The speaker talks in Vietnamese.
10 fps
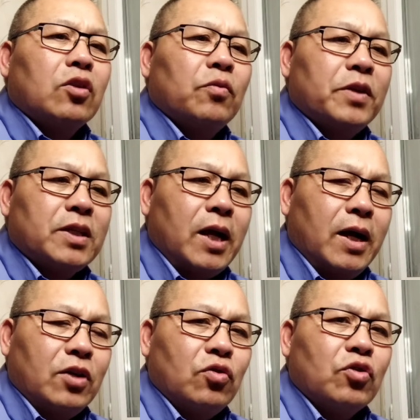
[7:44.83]
tôi bên
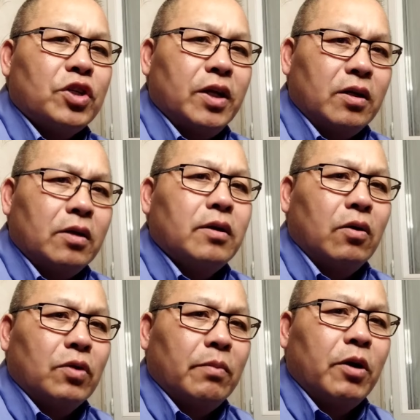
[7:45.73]
sai rong xia cơ
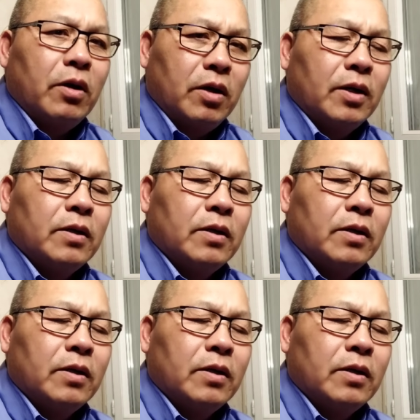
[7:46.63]
gầu đó mà